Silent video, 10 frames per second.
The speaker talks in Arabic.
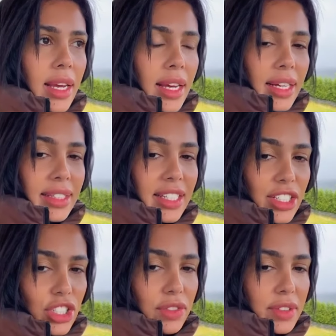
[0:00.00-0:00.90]

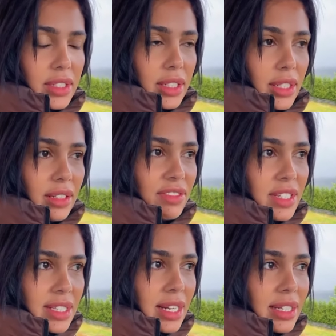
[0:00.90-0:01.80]
اكتشفت الفيزا
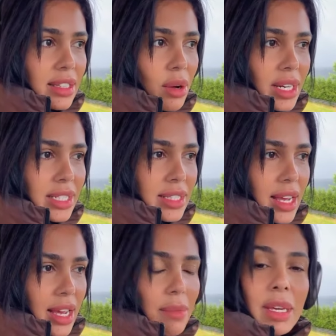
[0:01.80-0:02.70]
اللي طوهاني تاع
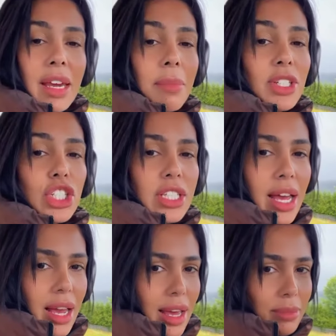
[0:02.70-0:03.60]
عام هي مش تاع
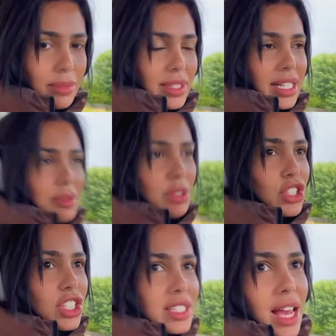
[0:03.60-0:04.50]
عام يعني ماشي
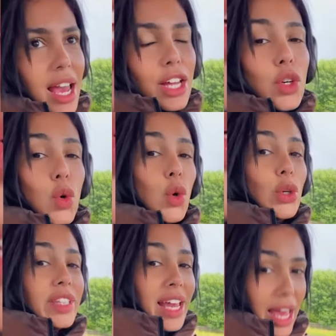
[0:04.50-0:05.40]
تاع نقعد
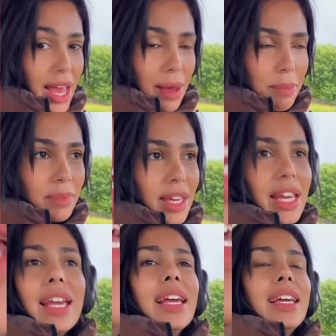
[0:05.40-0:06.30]
عام
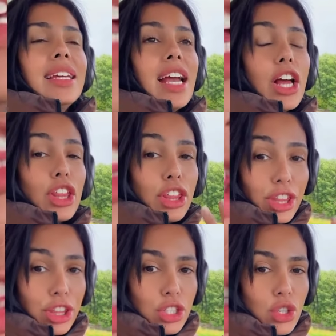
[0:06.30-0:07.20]
هي ثلاثة
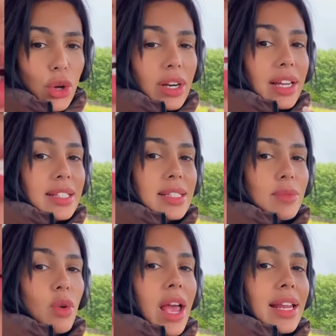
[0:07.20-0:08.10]
شهور
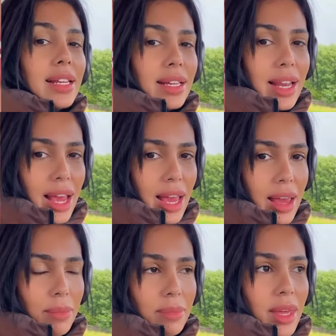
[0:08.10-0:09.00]
قسموها لي على عام
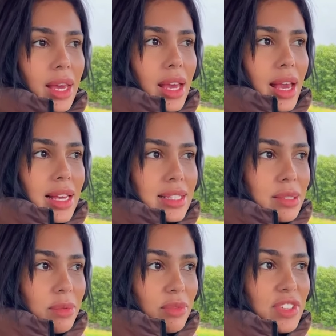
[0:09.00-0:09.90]

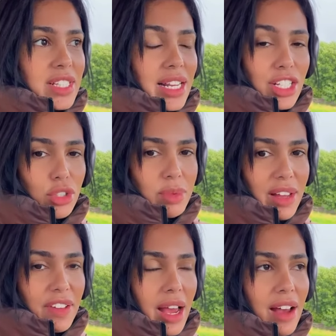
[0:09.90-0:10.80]
الفيزا اللي جبتها في
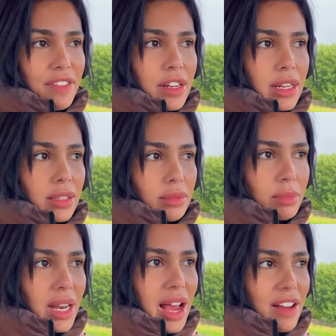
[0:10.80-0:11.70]
افريل من
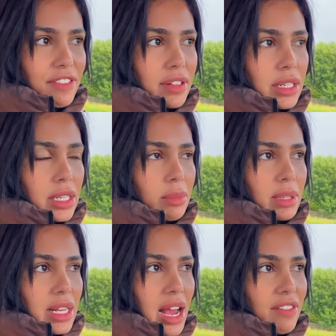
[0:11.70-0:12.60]
افريل كملت
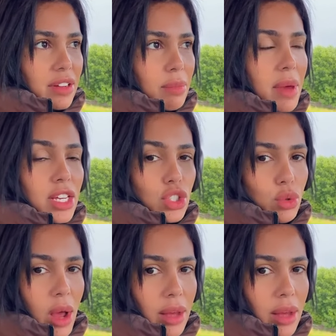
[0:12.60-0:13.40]
لي افريل ماي جوان